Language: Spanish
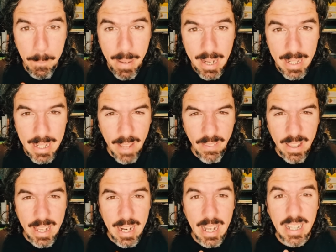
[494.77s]

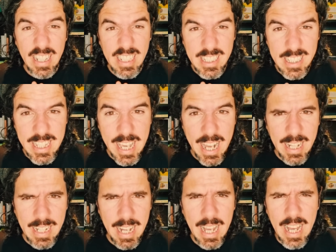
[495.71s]
verdadera y
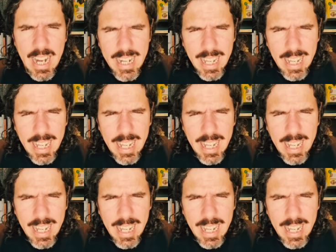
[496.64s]
cierta